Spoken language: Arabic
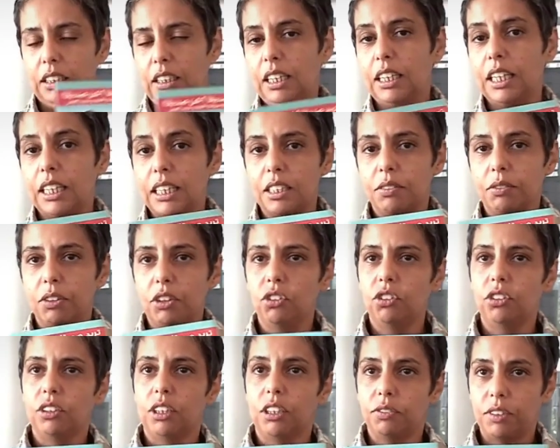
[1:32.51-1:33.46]
على
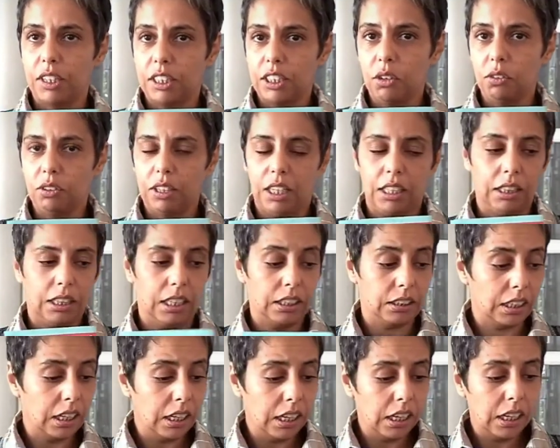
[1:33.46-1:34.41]
كيفاش يتفاداو
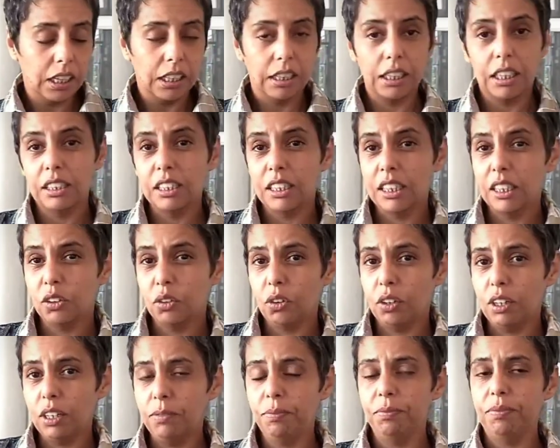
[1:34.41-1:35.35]
العضات
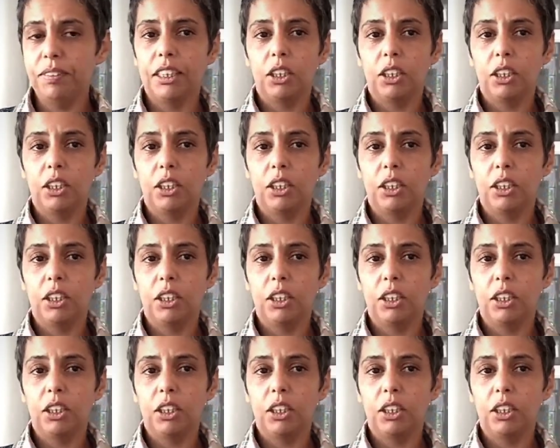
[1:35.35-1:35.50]
ثانيتها